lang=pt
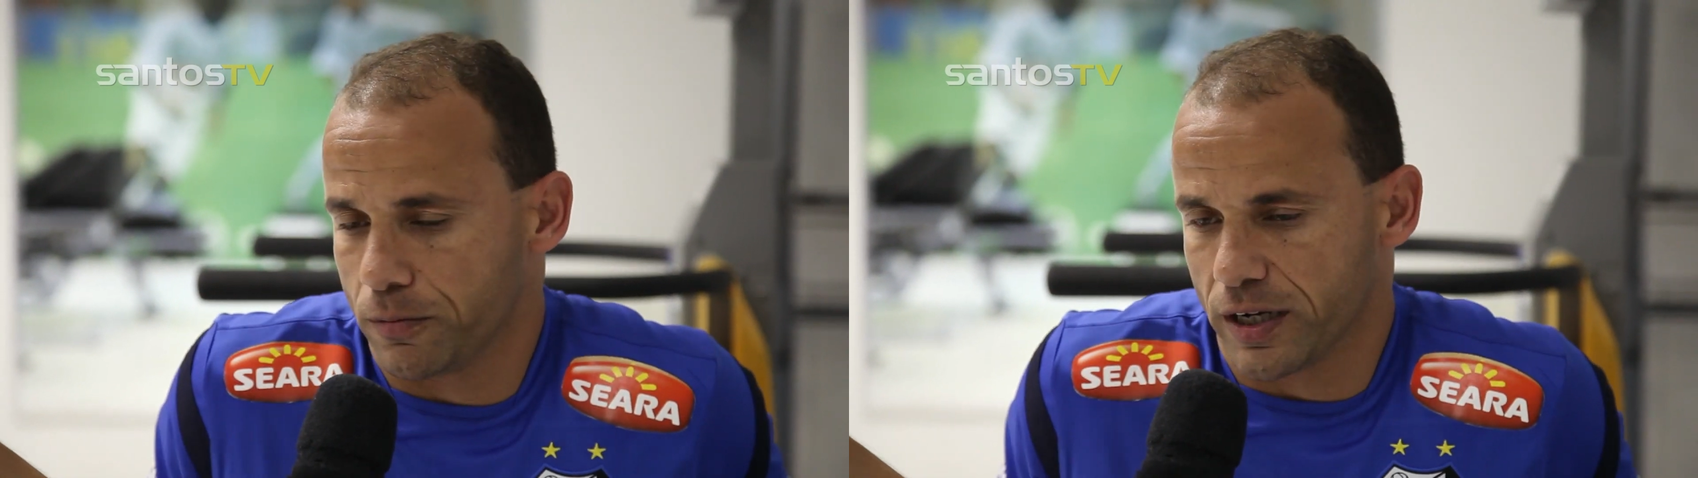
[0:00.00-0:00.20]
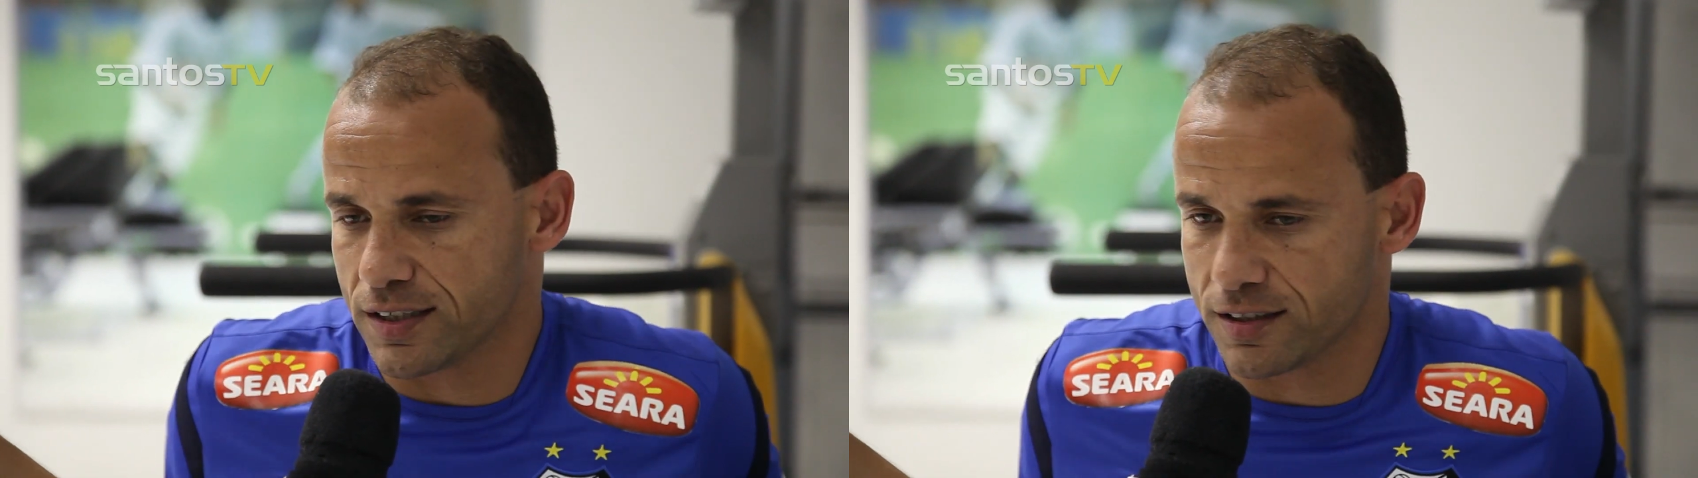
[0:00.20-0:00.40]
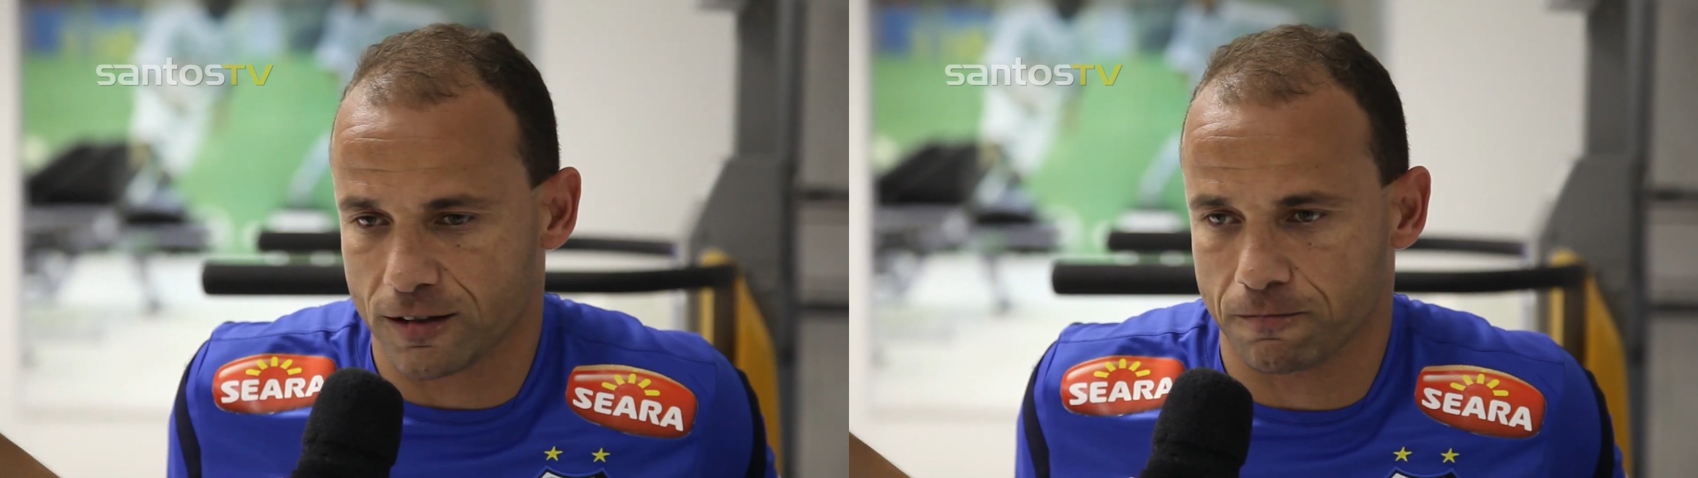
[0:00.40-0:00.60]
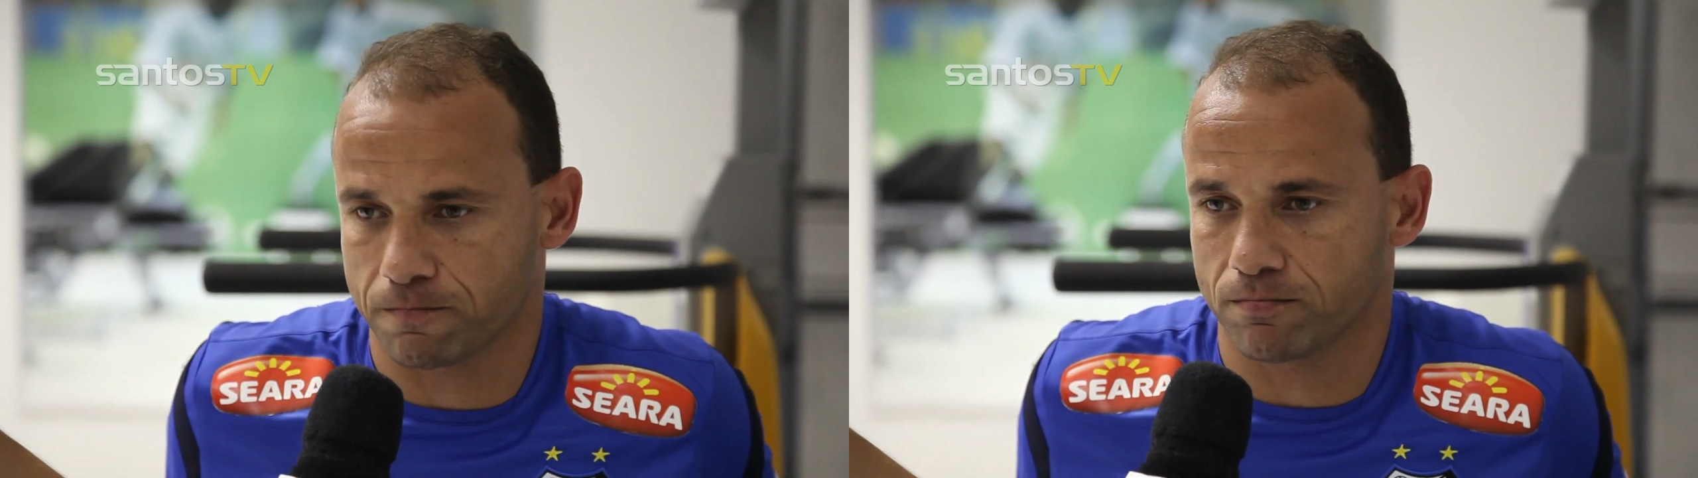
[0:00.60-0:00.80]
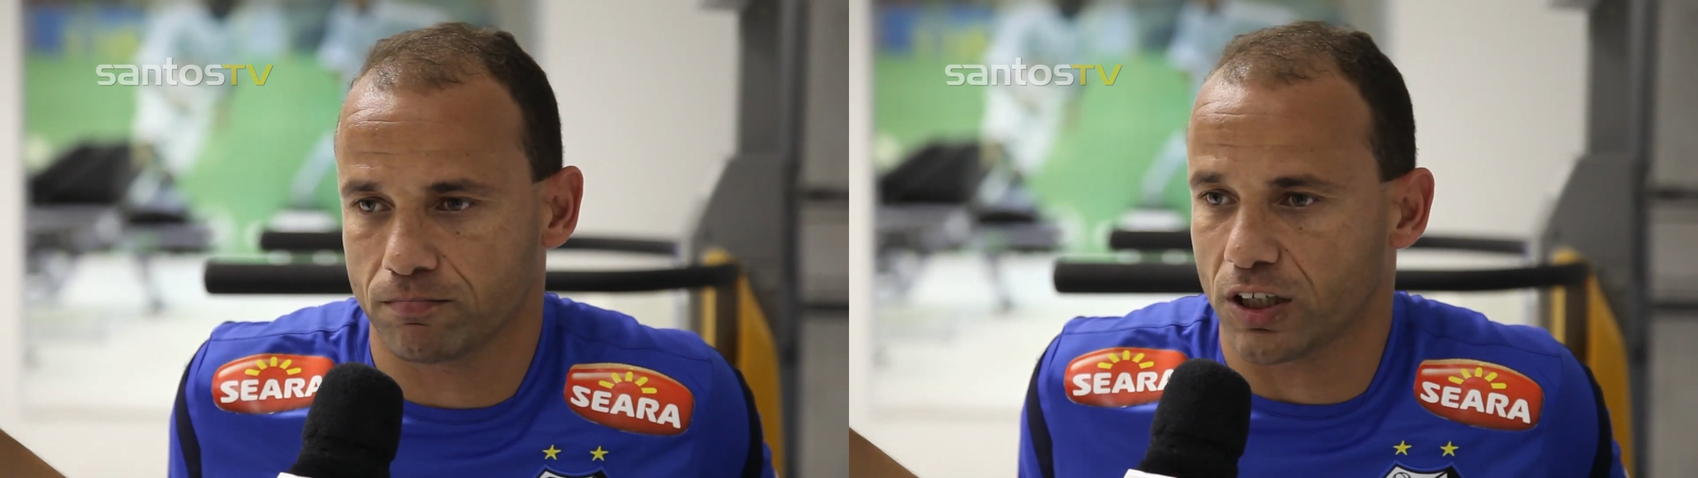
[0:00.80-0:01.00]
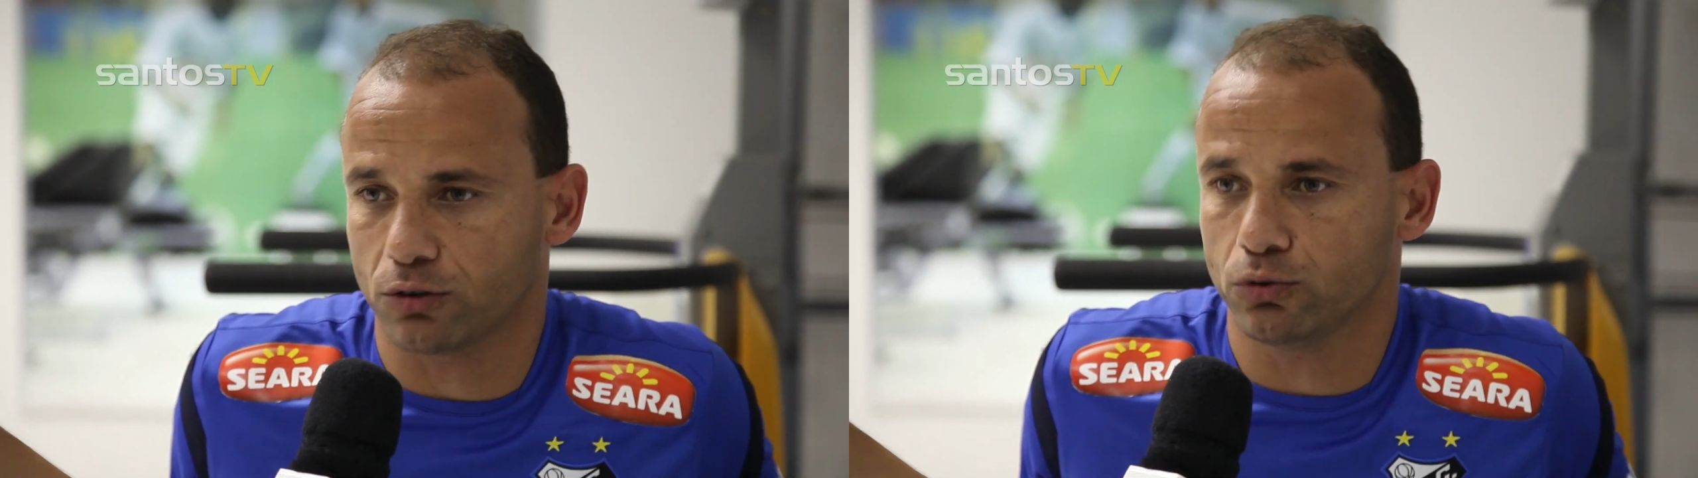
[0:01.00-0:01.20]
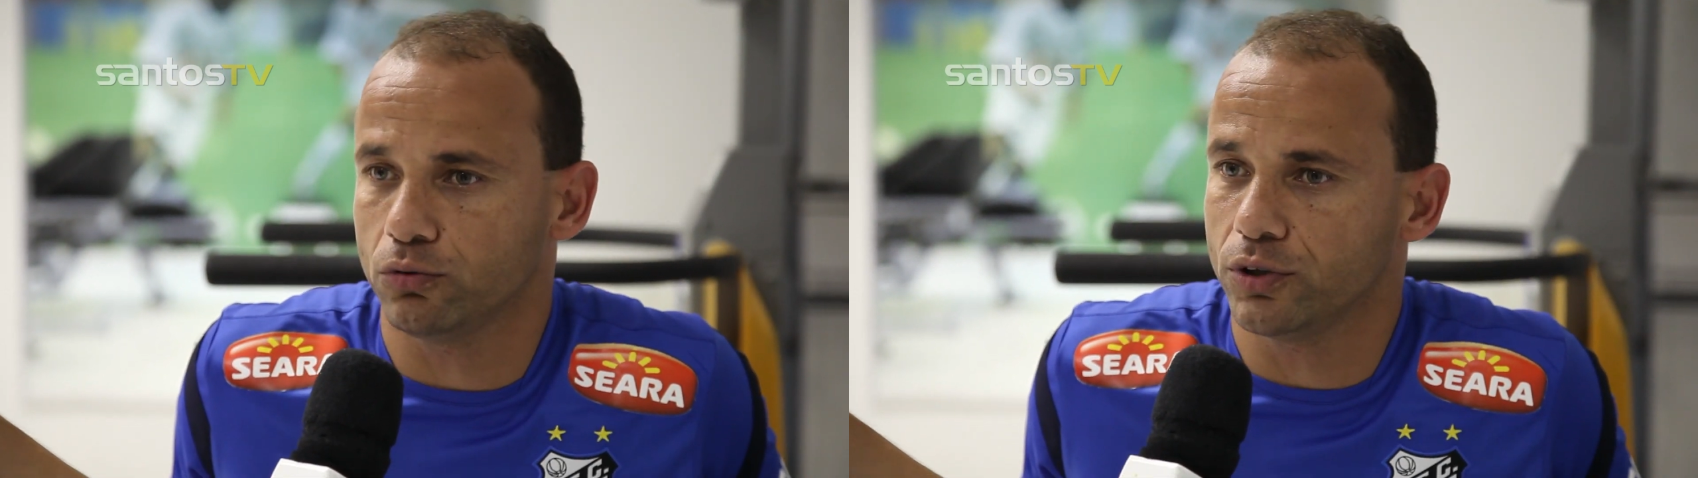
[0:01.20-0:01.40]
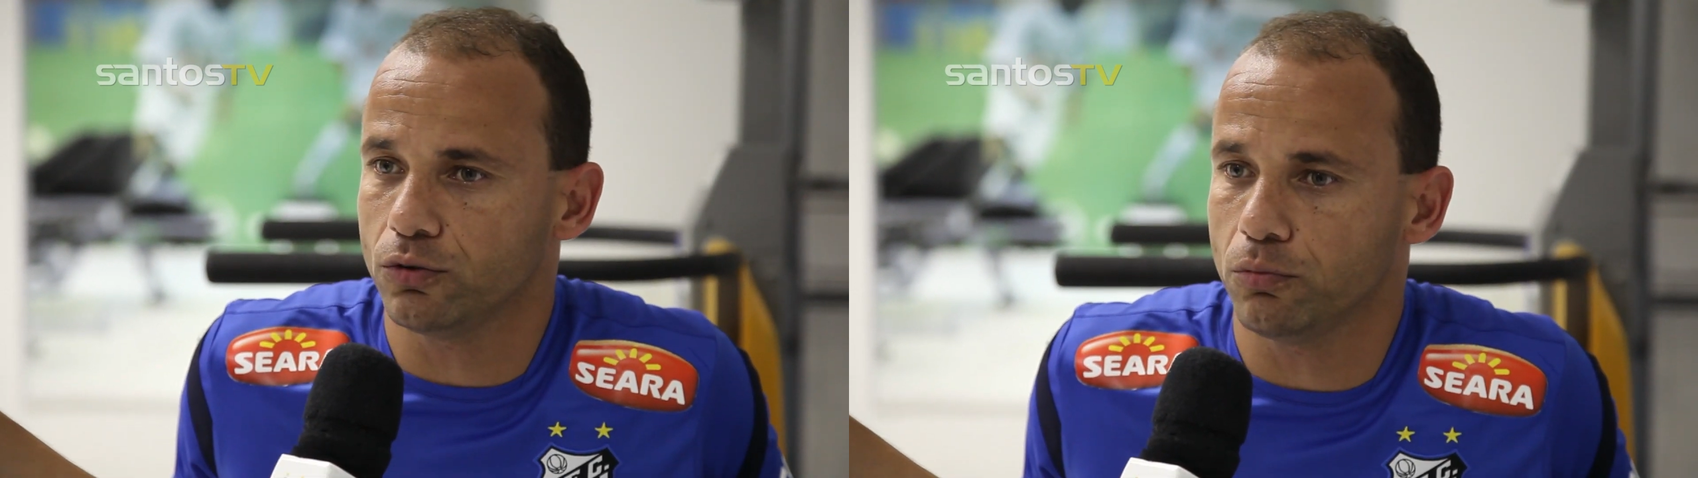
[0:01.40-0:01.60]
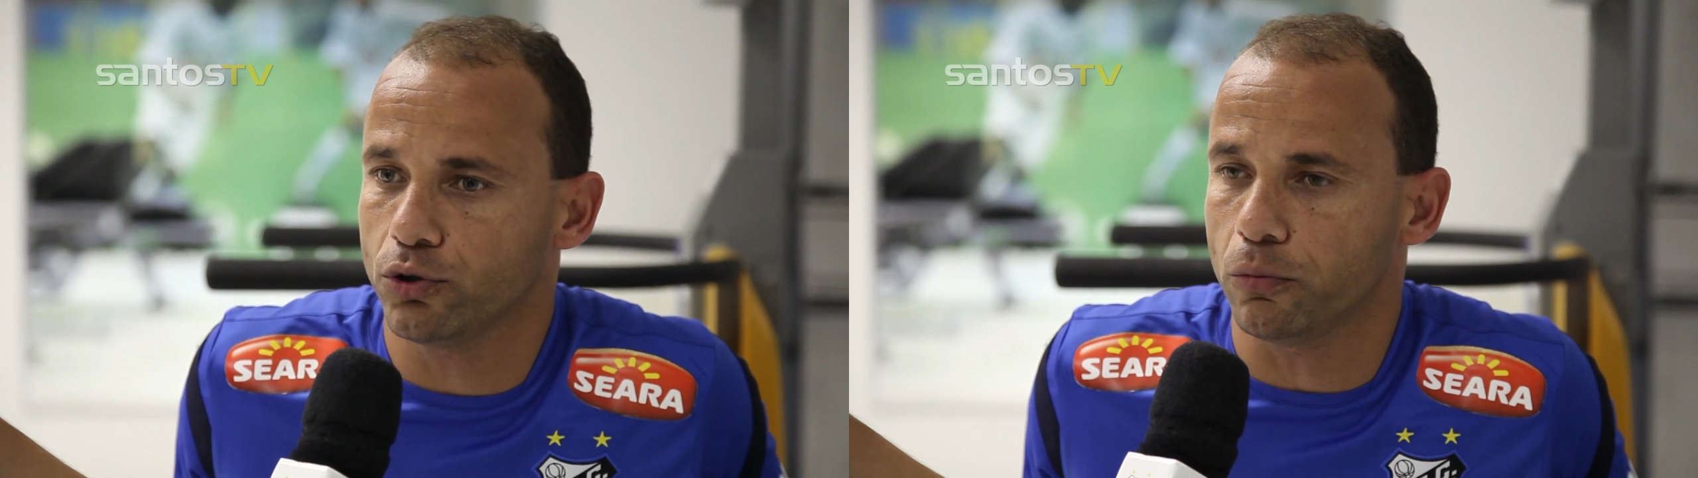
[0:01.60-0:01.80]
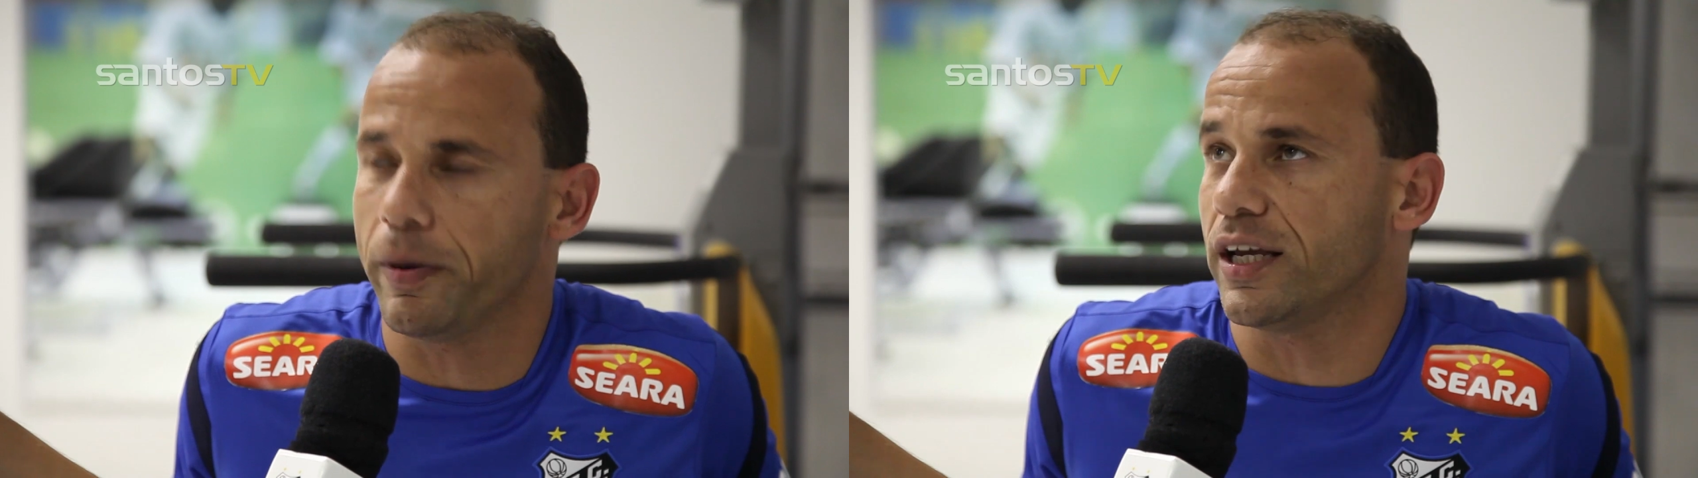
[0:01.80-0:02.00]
mas tá tudo indo muito